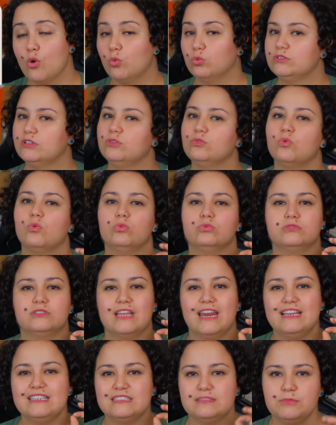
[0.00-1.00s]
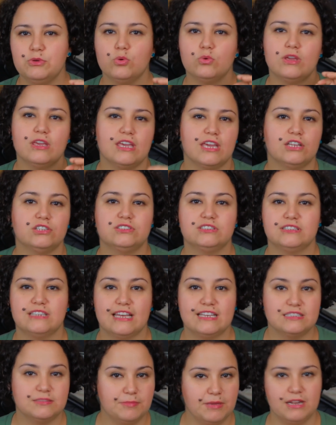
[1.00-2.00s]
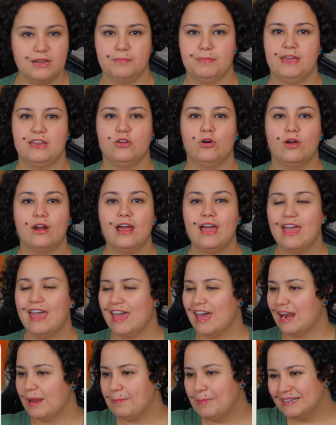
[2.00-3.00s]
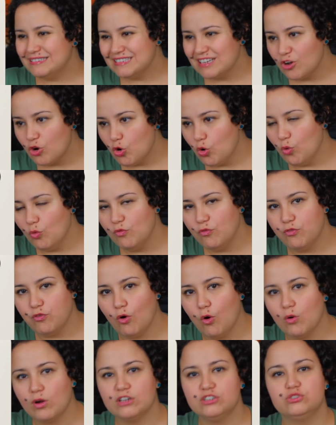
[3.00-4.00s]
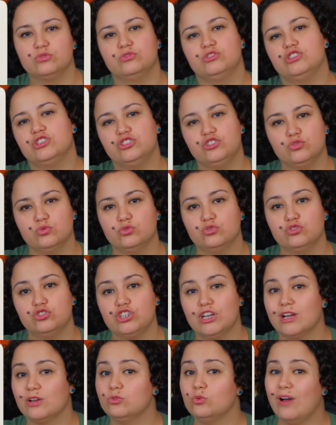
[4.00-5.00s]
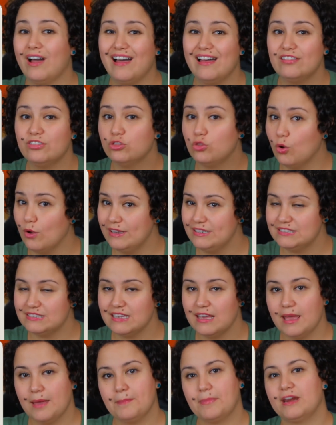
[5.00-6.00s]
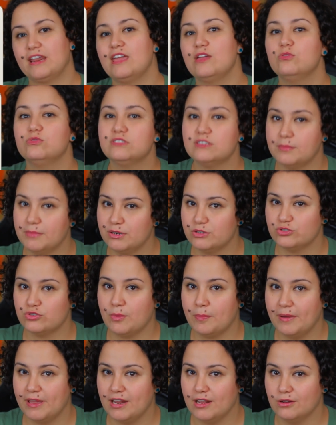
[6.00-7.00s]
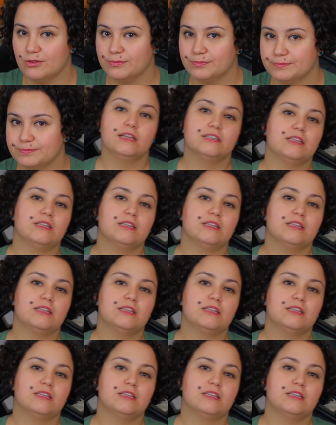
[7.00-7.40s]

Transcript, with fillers: Contando com 3.510 mAh, ela passa com folga de um dia de uso, chegando a dois para quem usa menos o aparelho.